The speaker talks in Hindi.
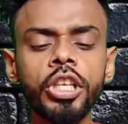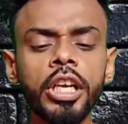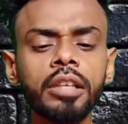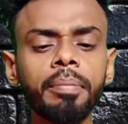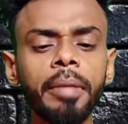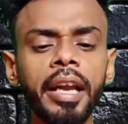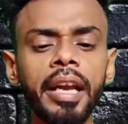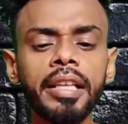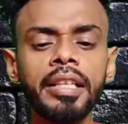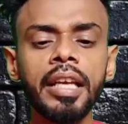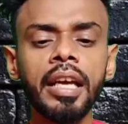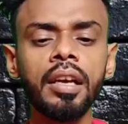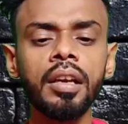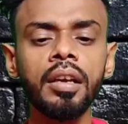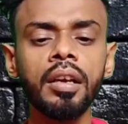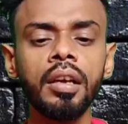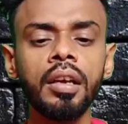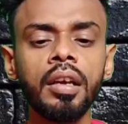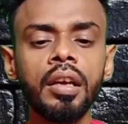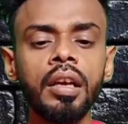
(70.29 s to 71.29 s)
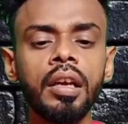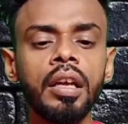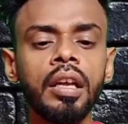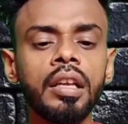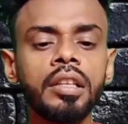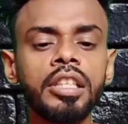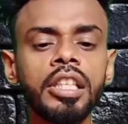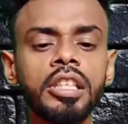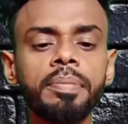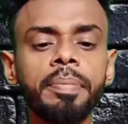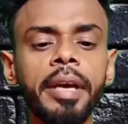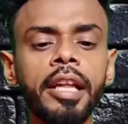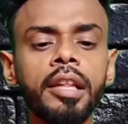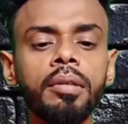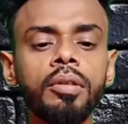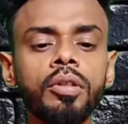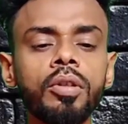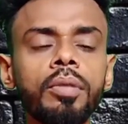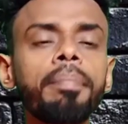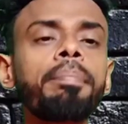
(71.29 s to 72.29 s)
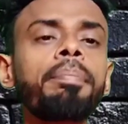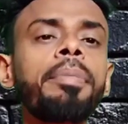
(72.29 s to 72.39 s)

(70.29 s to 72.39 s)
प्रोजेक्ट मैनेजर जिसमें